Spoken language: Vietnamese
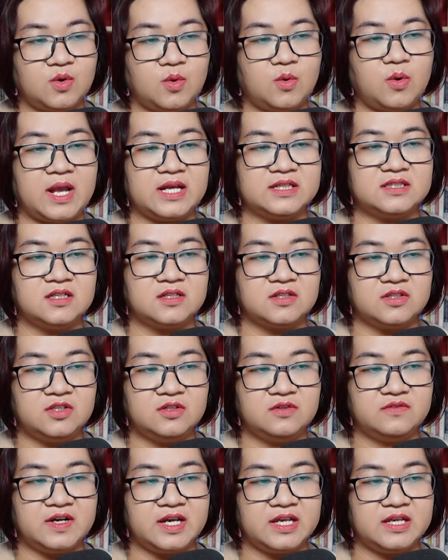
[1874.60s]
Quả thực
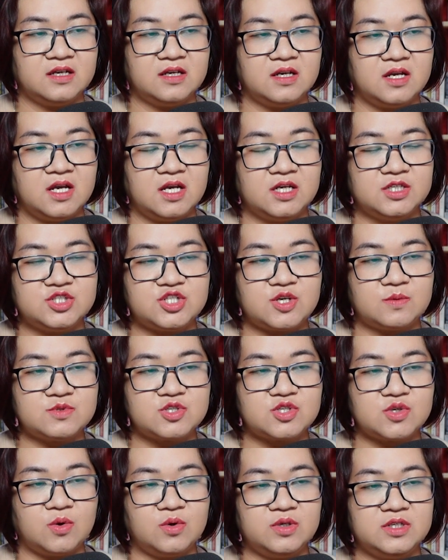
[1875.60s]
như vậy, trong
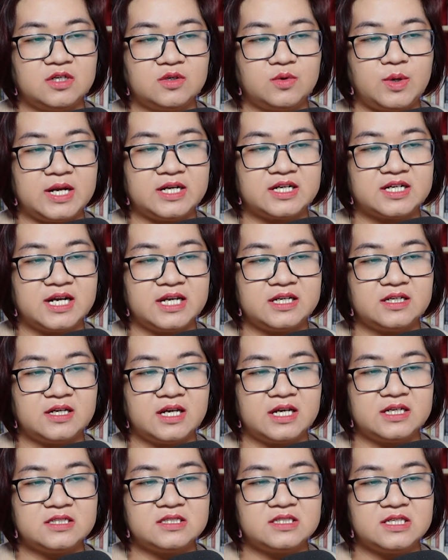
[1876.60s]
số những đoàn khách
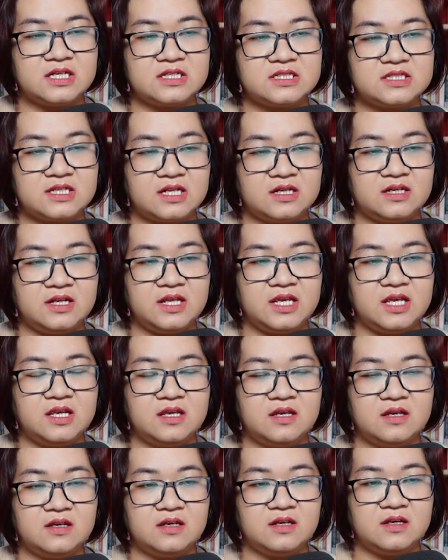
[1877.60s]
anh nhận dẫn đi,
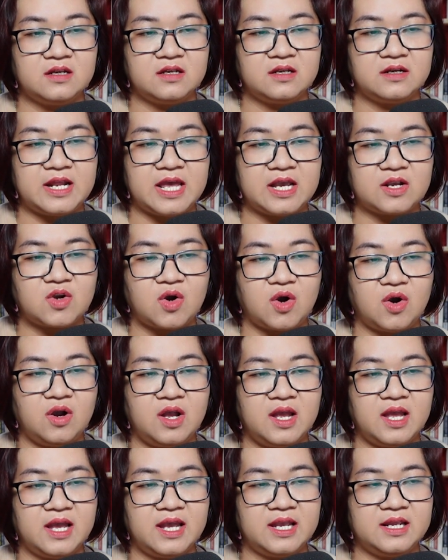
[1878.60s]
đã có
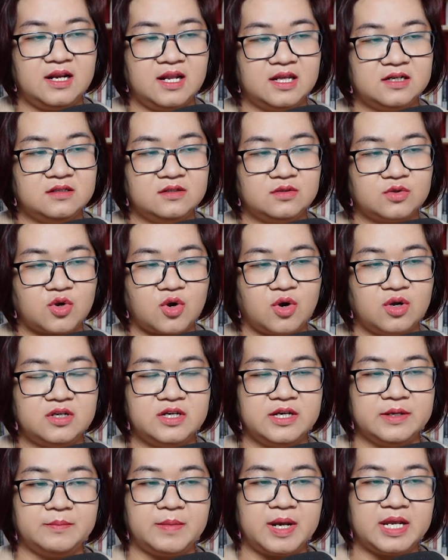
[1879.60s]
2 lần có
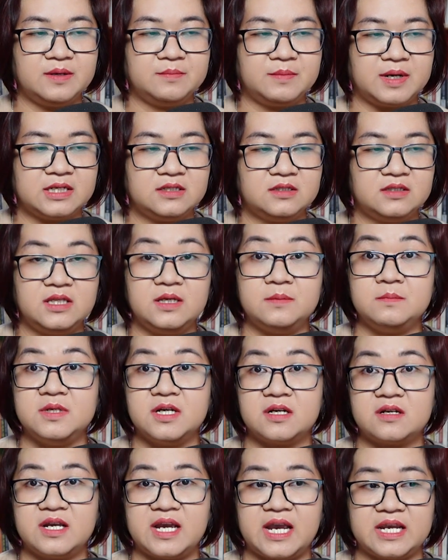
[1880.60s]
người may mắn tìm
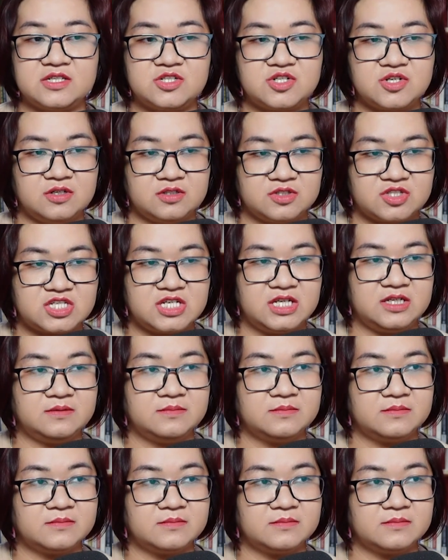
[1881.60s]
được ngải trường sinh.